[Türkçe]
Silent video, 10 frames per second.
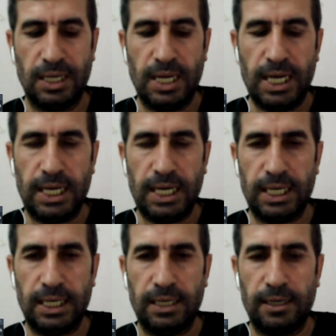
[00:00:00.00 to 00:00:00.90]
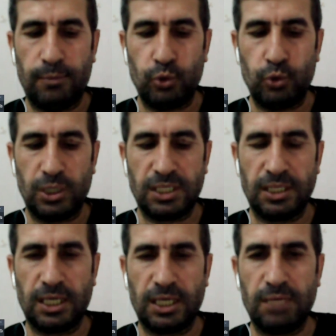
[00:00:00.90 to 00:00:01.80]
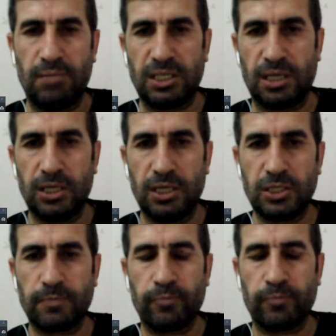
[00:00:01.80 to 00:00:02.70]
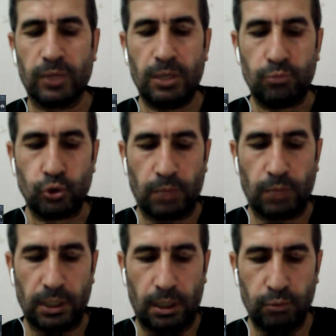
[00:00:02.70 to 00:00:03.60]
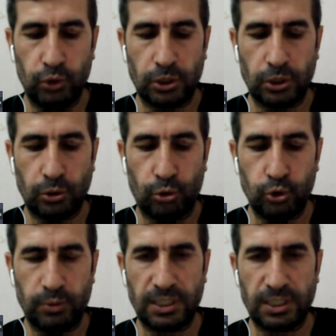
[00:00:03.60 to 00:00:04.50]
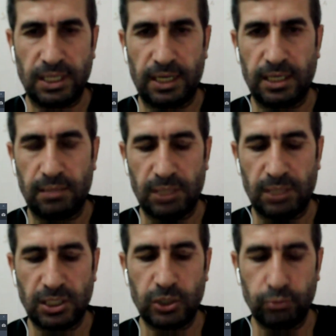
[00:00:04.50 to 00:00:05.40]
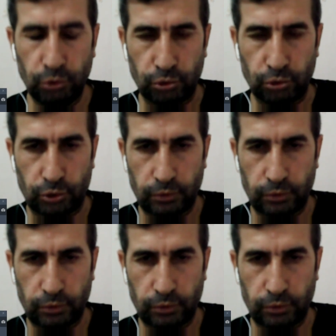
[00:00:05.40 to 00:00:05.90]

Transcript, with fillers: e, bünyesindeki mesaj, Müslüman anlam dünyasında oluşması gereken mesaj budur.